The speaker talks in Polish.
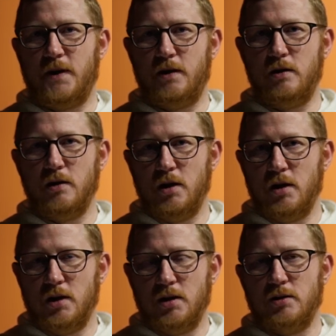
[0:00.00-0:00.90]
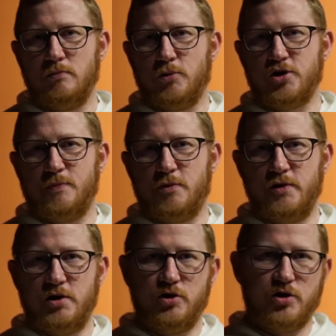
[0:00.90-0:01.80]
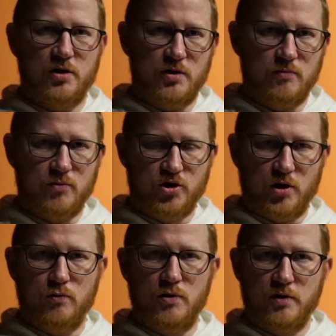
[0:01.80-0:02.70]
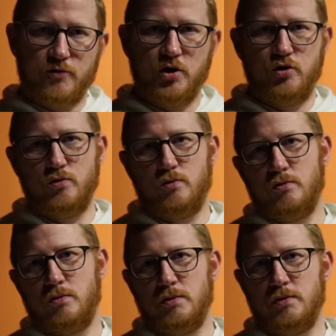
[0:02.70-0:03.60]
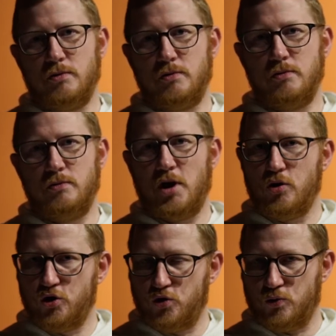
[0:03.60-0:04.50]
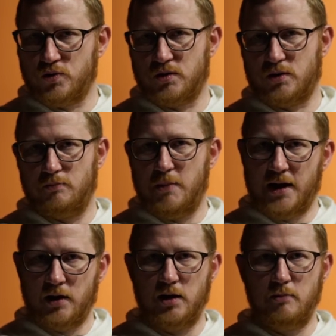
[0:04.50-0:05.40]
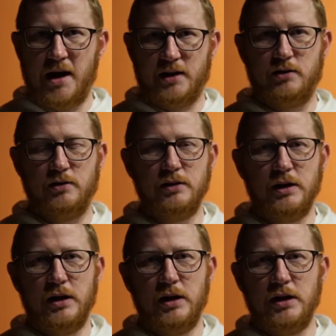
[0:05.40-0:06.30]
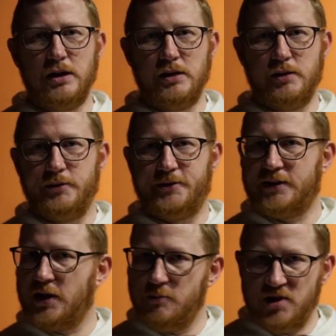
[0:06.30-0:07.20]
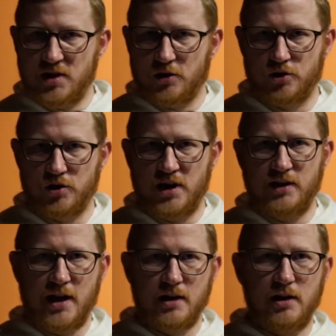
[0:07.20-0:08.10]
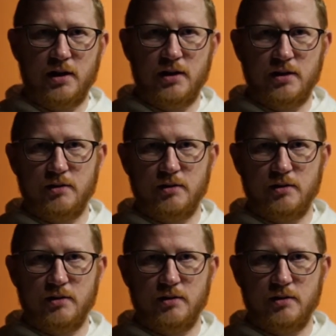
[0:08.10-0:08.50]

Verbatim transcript: I można powiedzieć, że szczególnie w życiu y, jego sióstr, Marii i Marty, ta tajemnica krzyża nagle